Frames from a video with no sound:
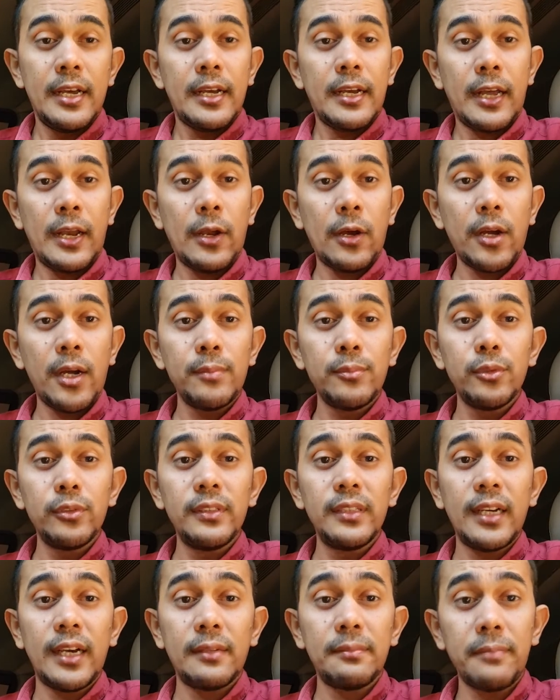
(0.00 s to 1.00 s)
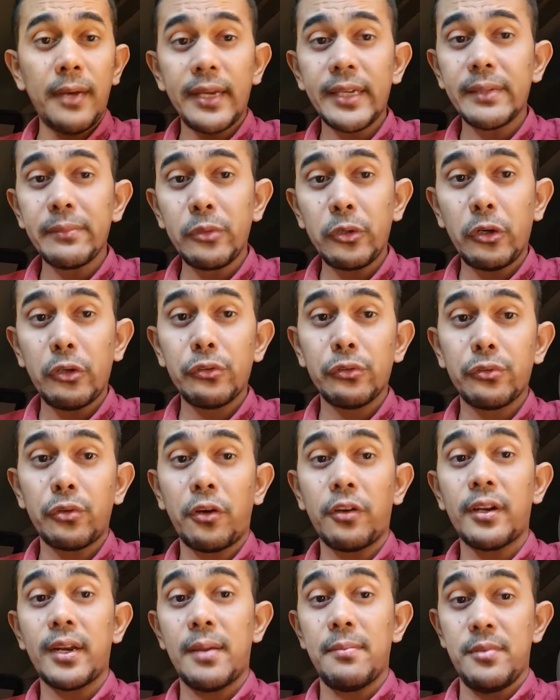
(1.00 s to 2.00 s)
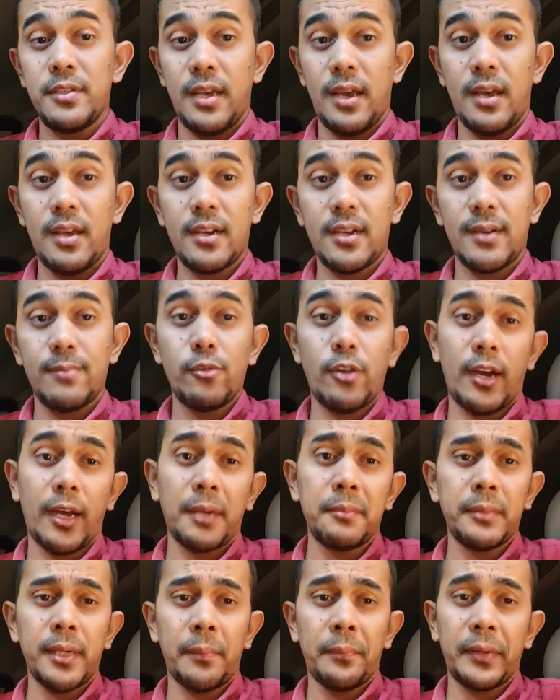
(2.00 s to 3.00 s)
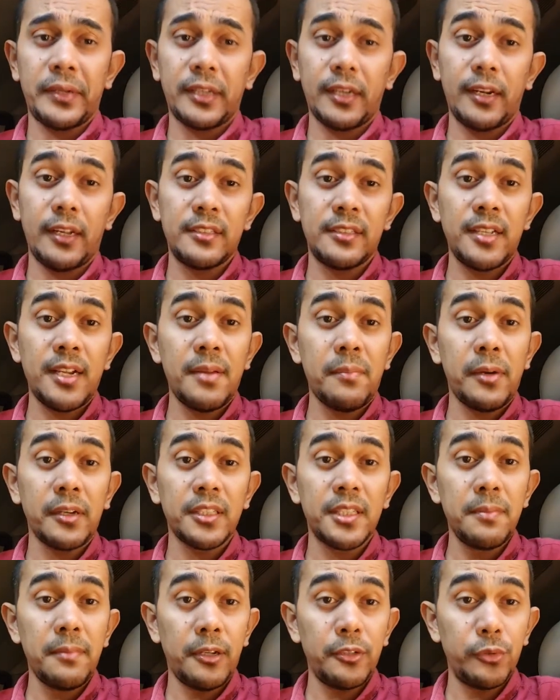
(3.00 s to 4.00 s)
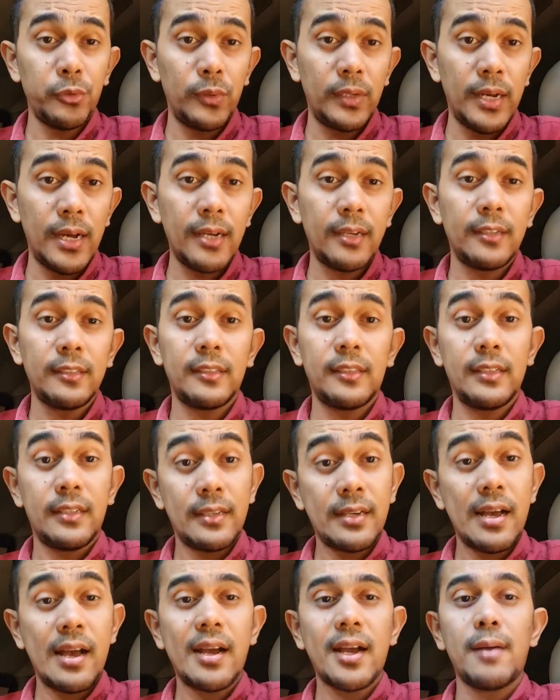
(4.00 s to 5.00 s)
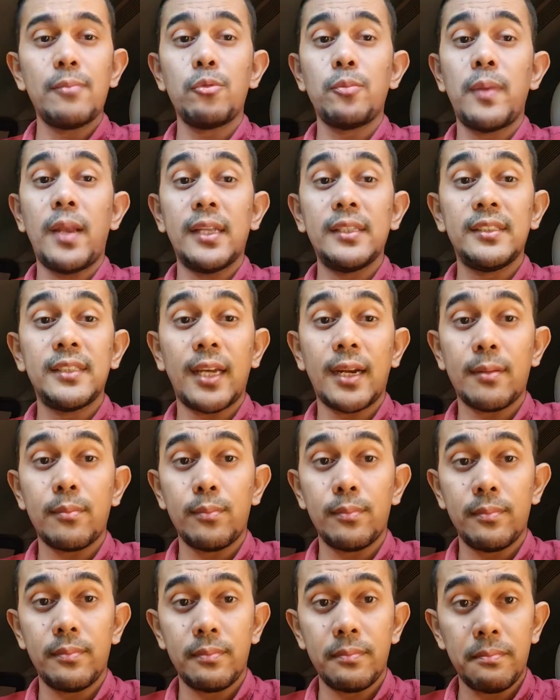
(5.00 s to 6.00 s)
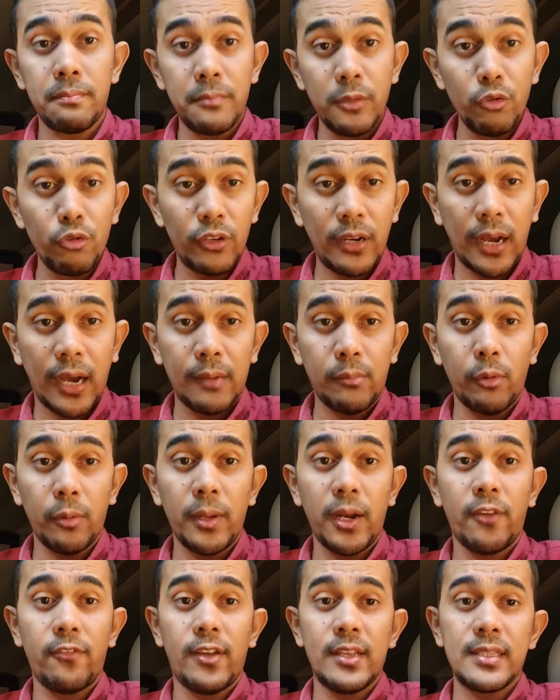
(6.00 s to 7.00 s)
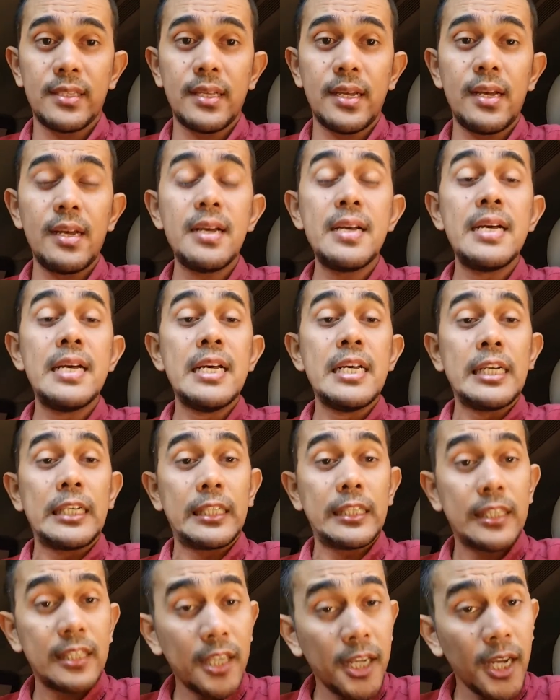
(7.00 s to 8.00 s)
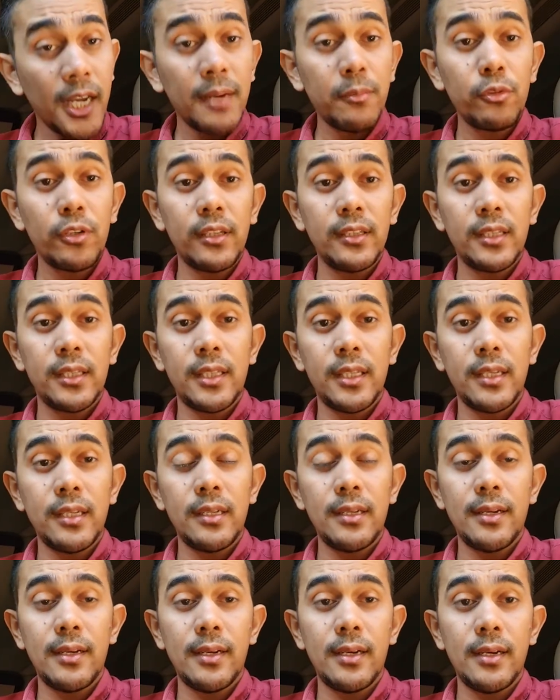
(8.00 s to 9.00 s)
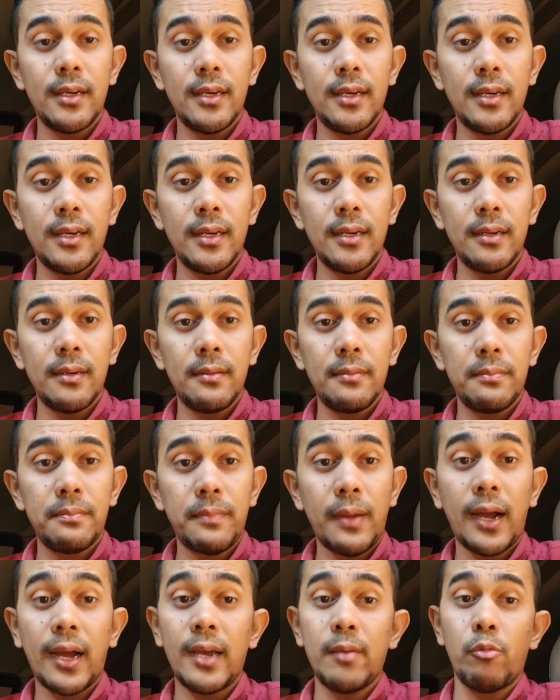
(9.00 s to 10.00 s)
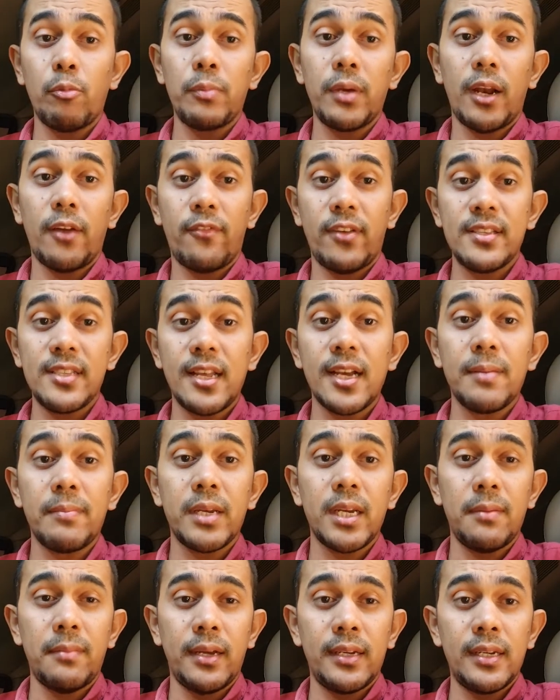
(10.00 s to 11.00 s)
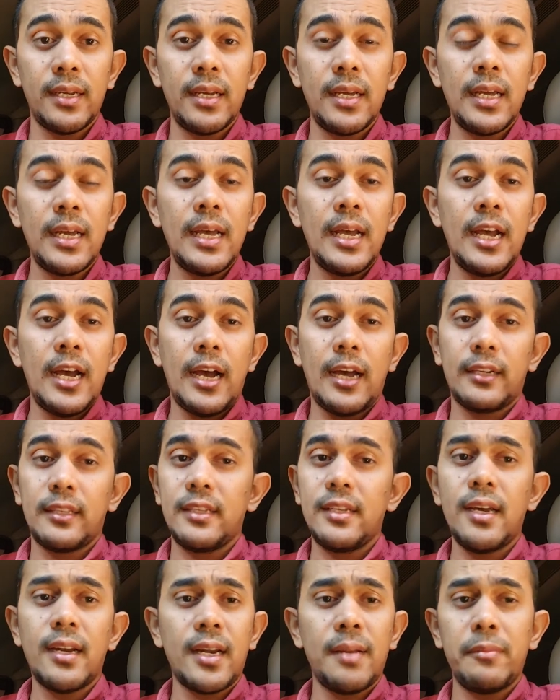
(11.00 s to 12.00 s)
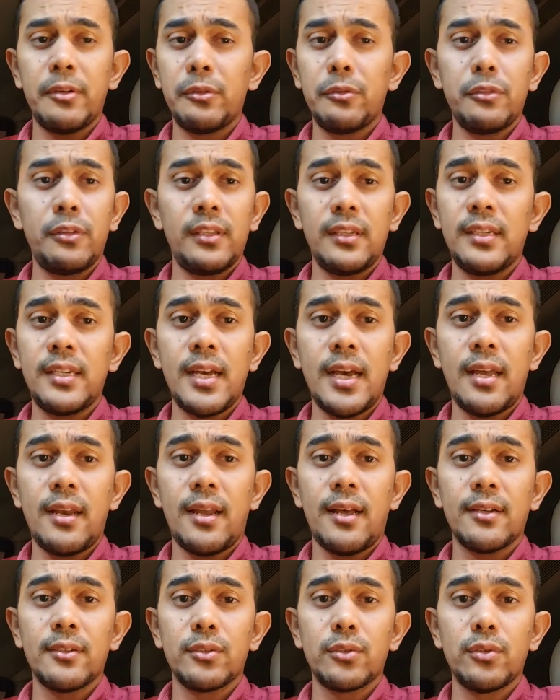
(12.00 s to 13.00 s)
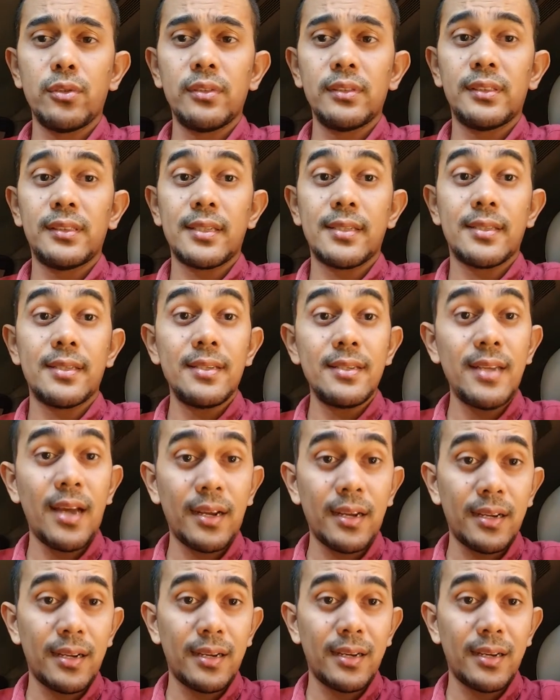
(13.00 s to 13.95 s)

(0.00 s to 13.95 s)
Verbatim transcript: kalau kamu dengan baik mengontrol remnya kamu akan mendapatkan hasil yang maksimal juga ketika kamu belajar menggunakan mobil Avanza ketika kamu nanti uh, pakai mobil Avanza kemana-mana, artinya rem itu tidak langsung tersendak